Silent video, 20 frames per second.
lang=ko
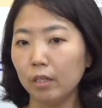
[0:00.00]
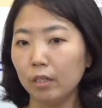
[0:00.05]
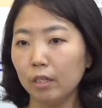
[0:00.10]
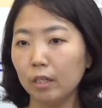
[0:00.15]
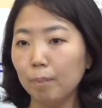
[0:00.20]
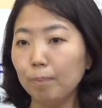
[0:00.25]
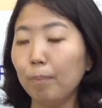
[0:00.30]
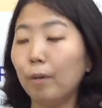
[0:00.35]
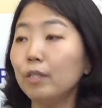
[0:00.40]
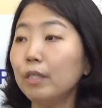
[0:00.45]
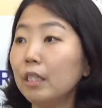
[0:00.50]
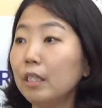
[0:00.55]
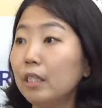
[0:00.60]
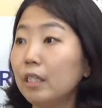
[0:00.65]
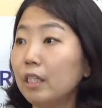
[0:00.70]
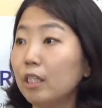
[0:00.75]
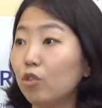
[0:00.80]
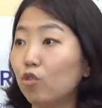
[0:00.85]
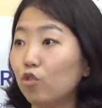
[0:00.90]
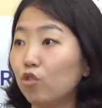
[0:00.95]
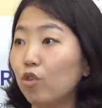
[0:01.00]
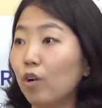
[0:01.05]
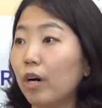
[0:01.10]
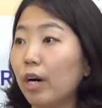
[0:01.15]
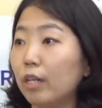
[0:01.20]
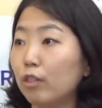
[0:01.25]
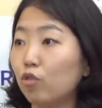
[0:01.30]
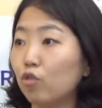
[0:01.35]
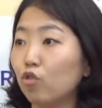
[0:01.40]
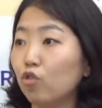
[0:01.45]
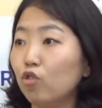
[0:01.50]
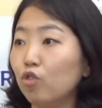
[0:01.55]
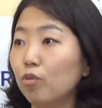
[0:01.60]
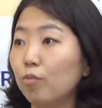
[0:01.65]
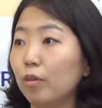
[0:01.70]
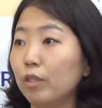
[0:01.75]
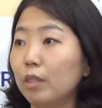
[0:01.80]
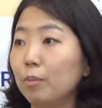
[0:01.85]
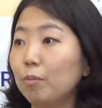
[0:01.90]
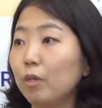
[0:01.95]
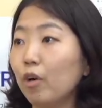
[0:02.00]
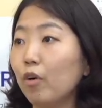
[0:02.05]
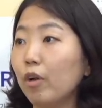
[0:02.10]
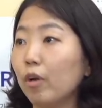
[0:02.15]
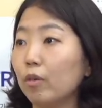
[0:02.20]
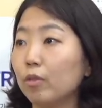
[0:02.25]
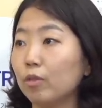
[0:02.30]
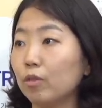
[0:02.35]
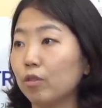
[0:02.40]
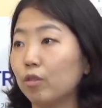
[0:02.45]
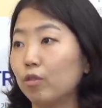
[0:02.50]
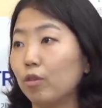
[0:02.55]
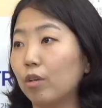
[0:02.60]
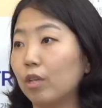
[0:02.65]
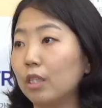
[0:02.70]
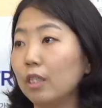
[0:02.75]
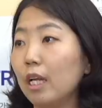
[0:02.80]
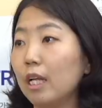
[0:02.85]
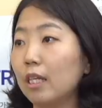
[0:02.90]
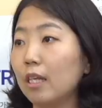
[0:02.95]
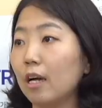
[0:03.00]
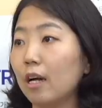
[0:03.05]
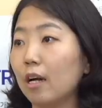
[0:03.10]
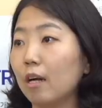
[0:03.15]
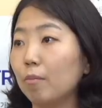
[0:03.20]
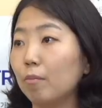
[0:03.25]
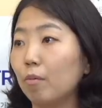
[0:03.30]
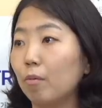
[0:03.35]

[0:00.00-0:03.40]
10%씩 줄여가지고 뭐 10개월에 걸쳐서 그거를 끝낸다.